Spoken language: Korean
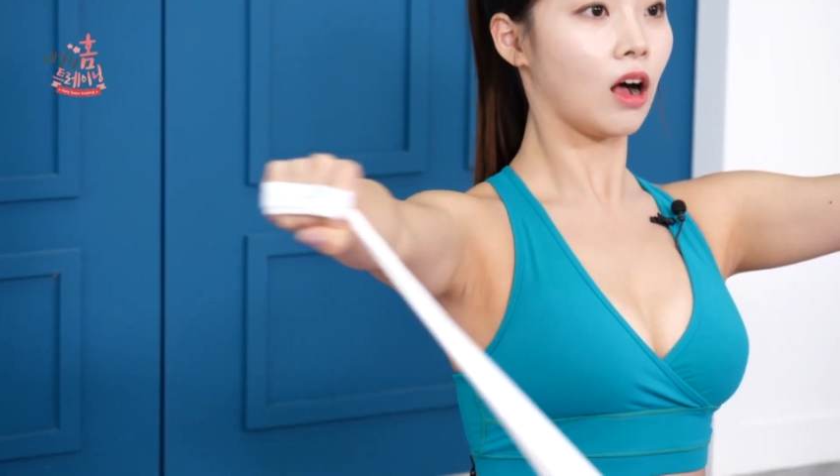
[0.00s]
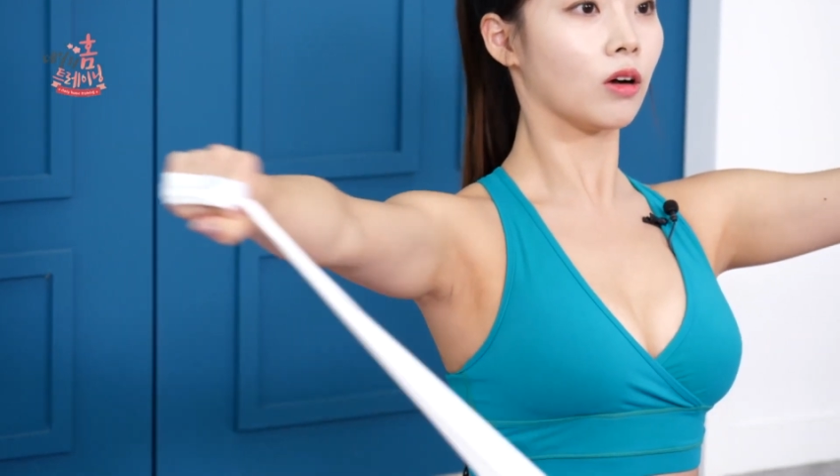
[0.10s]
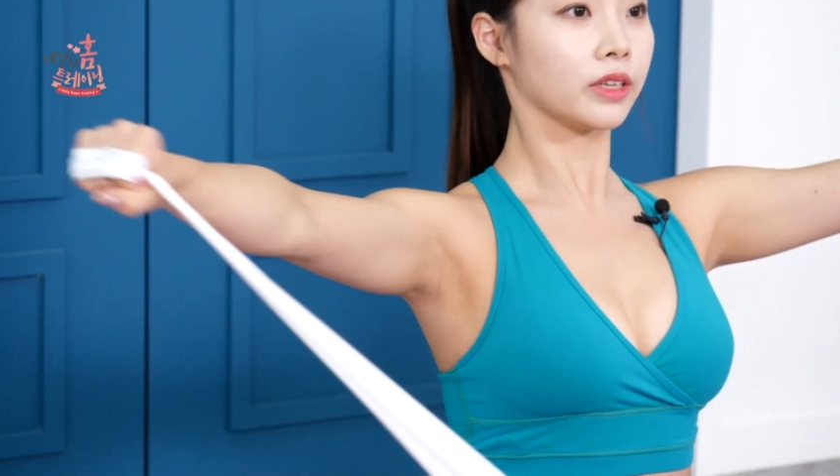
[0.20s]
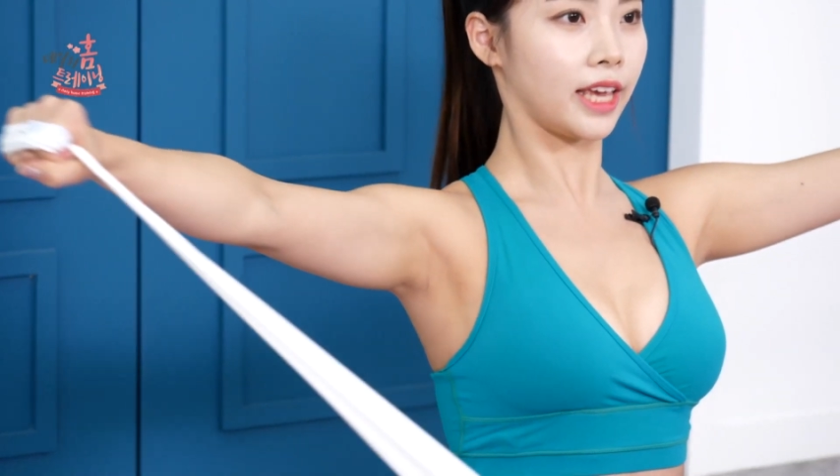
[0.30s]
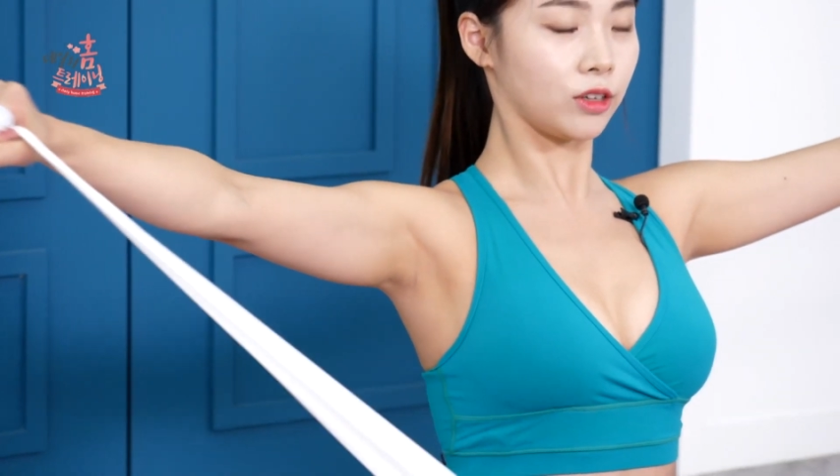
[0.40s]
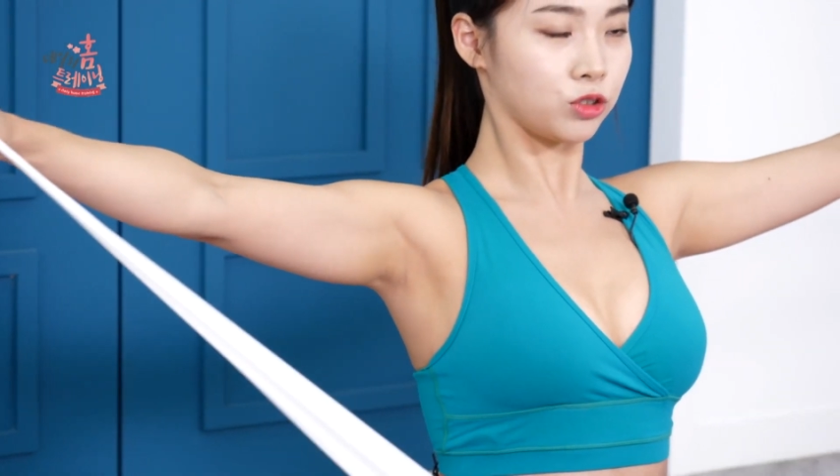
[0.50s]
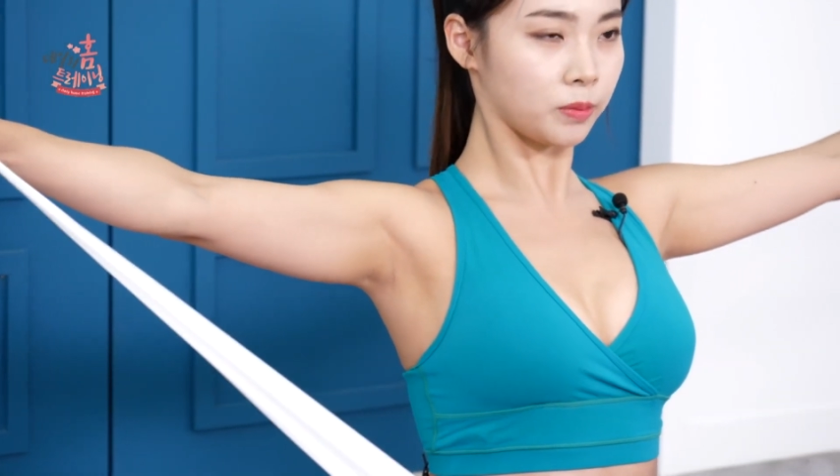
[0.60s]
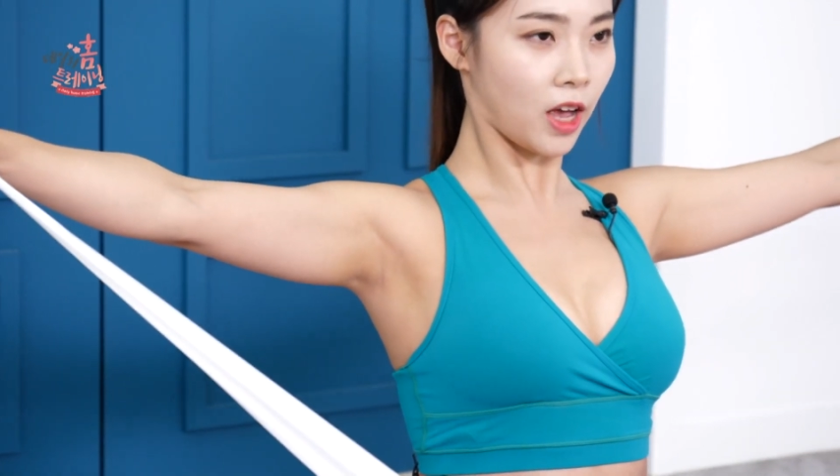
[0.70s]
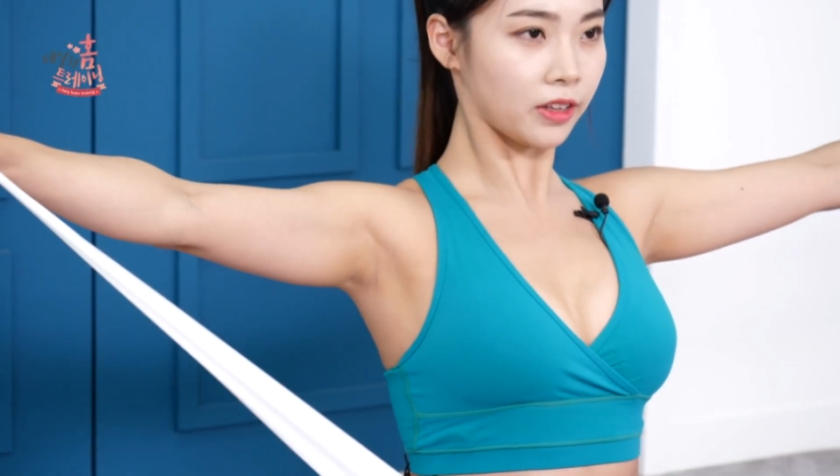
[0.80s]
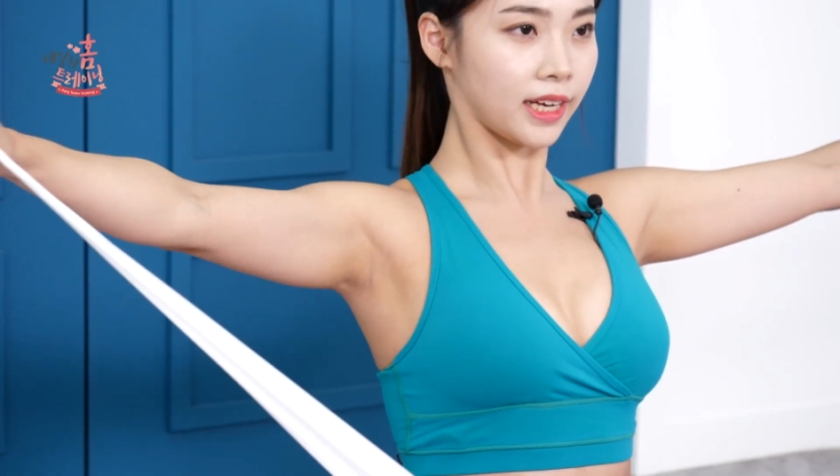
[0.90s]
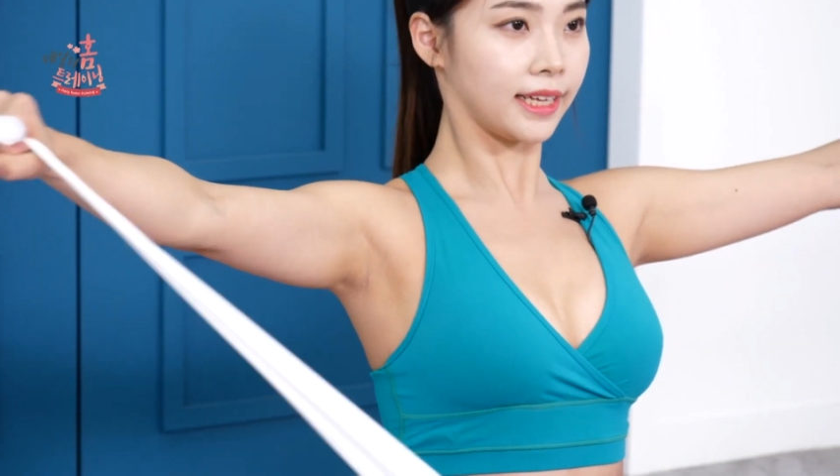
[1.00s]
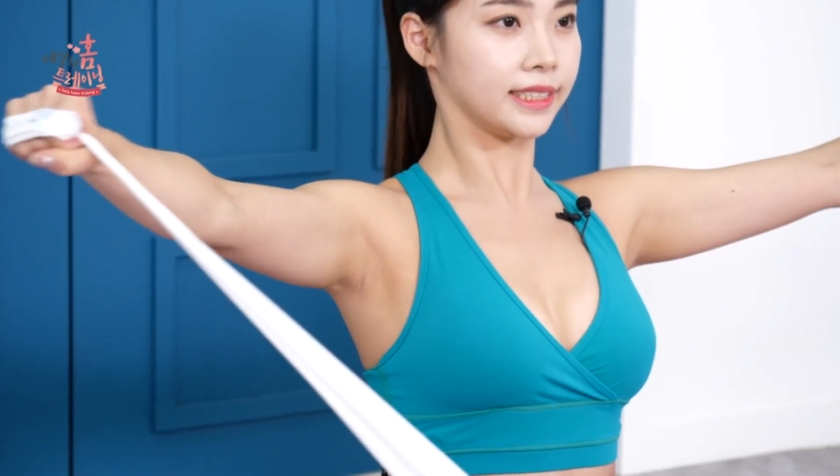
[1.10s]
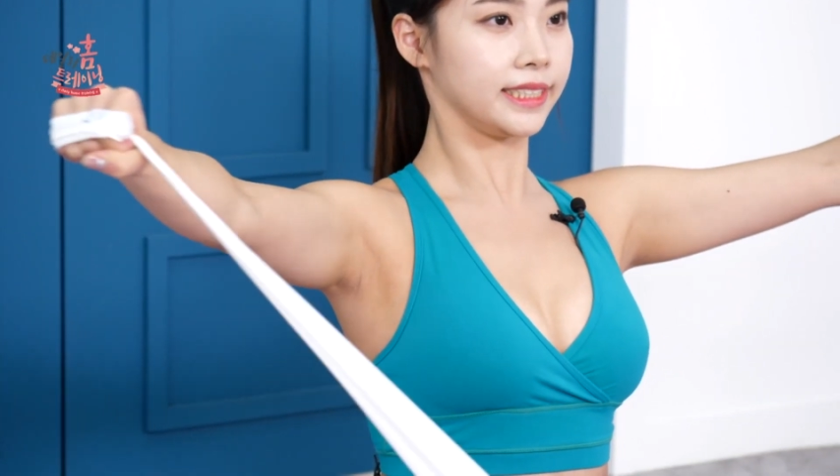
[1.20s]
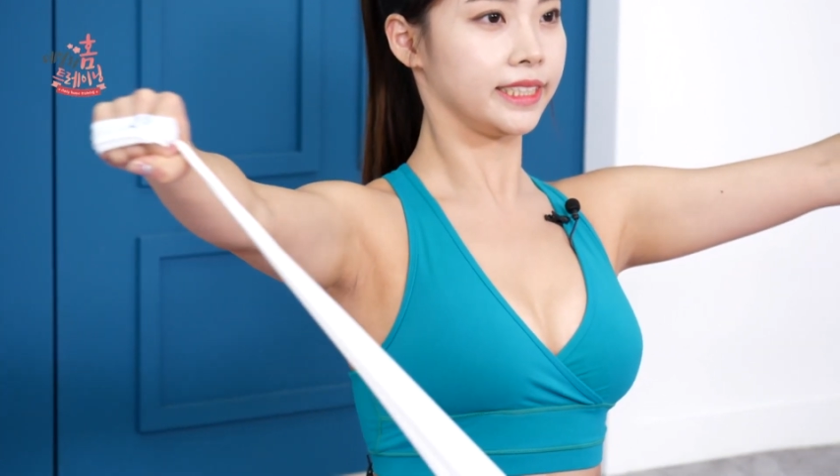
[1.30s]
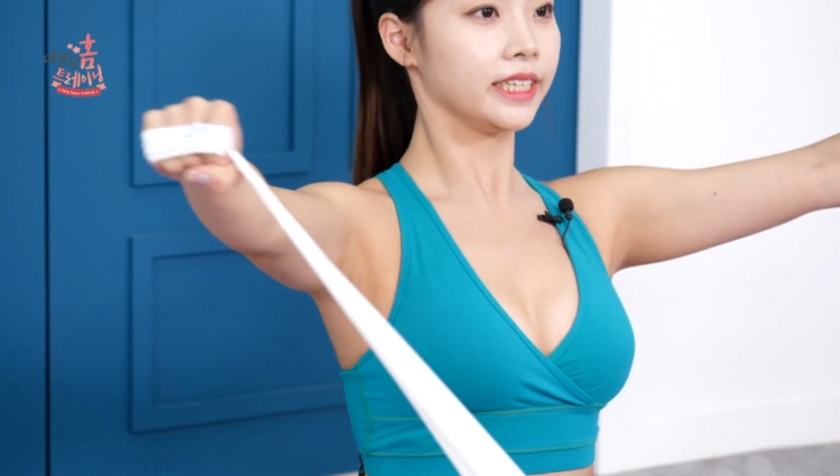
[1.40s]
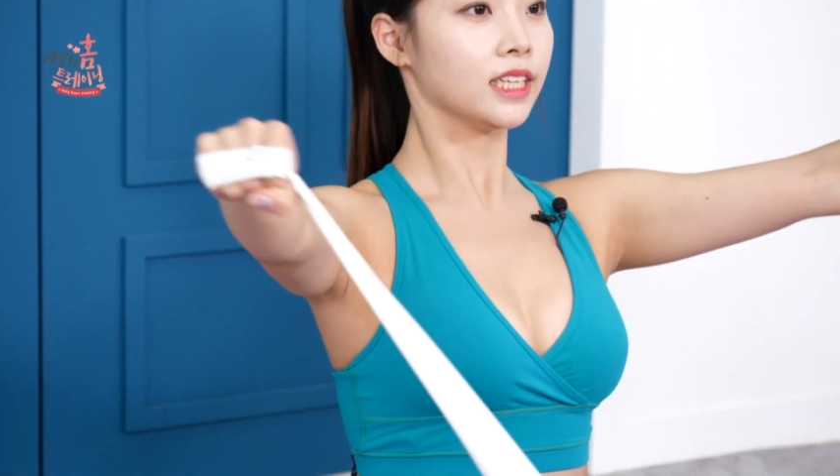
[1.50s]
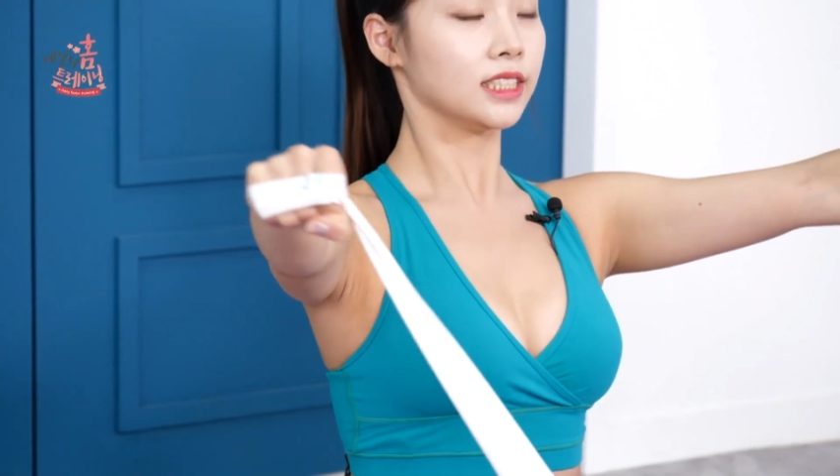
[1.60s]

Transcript: 어깨 후면까지